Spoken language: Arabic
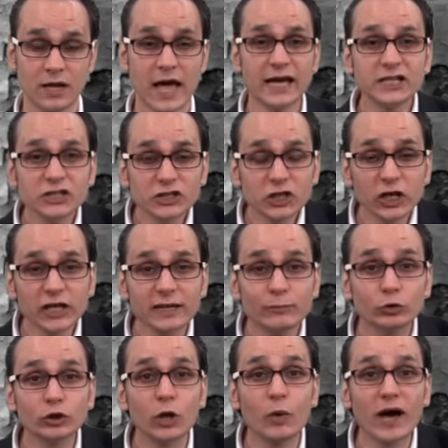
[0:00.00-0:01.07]
هي الشغلة
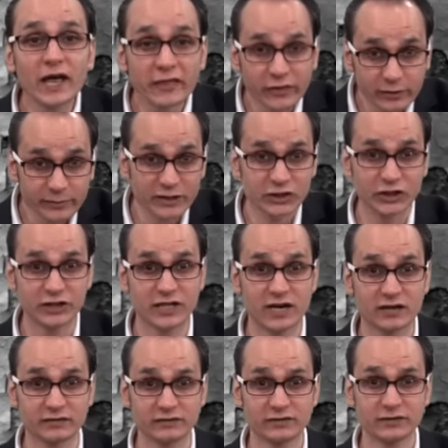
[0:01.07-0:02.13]
متوارثة
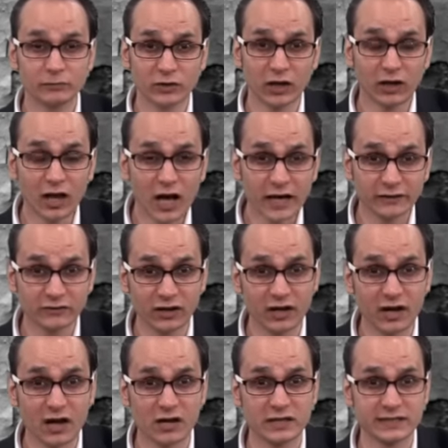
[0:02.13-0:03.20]
بالجينات من القائد
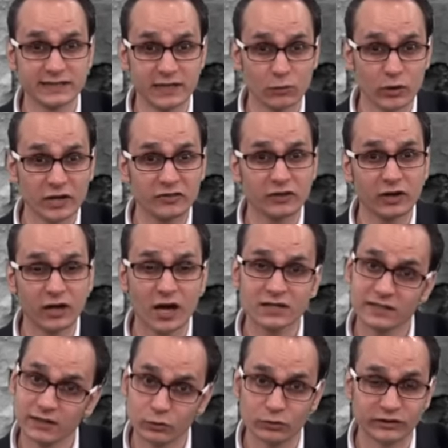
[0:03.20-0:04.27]
الخالص للوريث
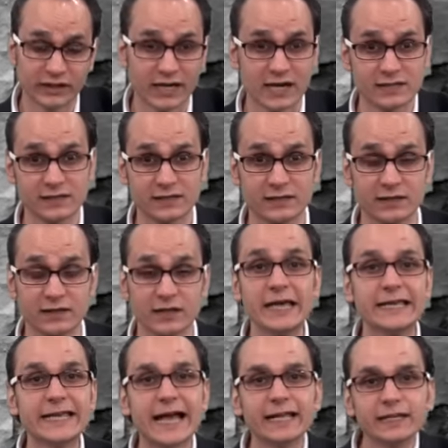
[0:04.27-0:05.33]
القاصر وانت نازل
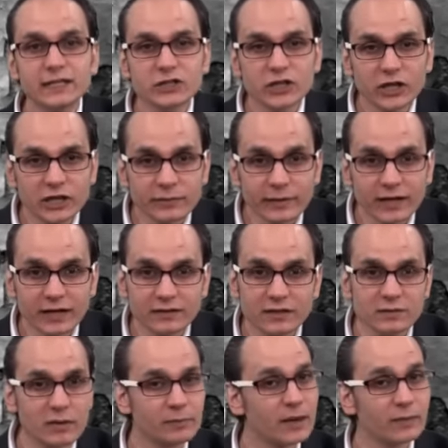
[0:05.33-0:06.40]
يعني الجريمة
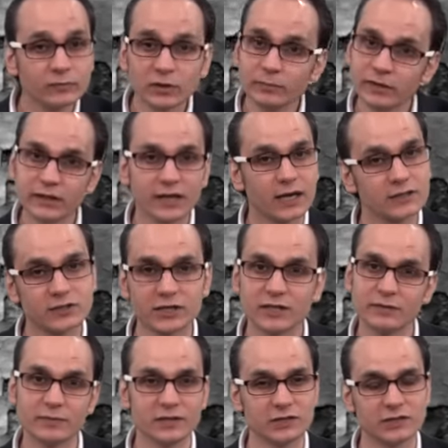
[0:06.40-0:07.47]
القديمة ما بتمحيها
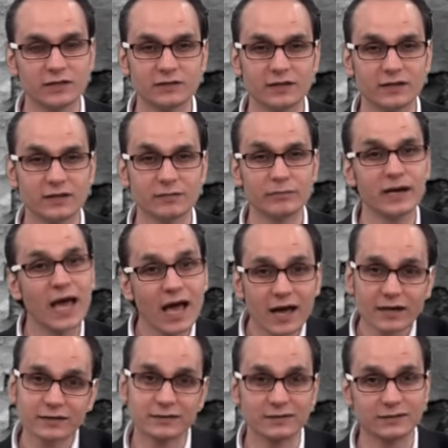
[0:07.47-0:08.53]
جريمة جديدة
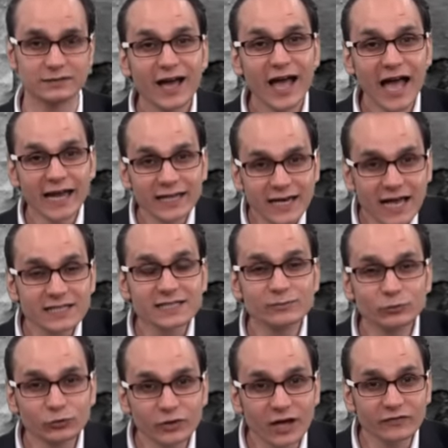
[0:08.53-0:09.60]
بالعكس هي لازم
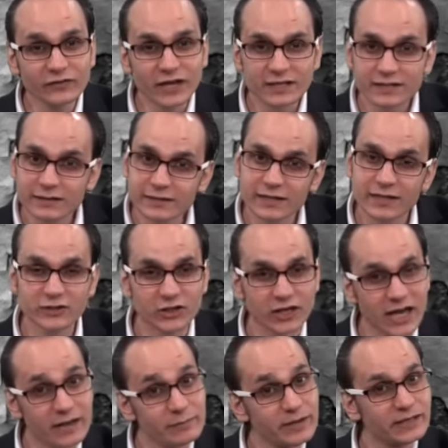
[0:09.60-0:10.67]
تضاف إلى سلسلة
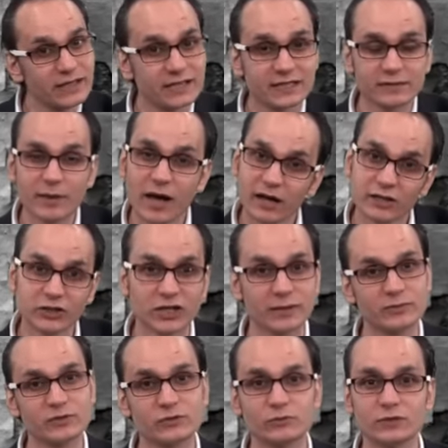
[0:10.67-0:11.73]
جرائم بيت الأسد بحق الشعب
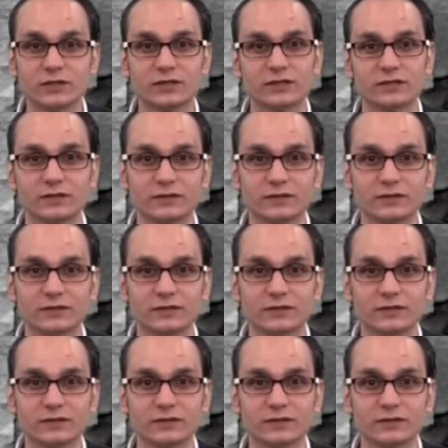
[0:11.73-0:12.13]
السوري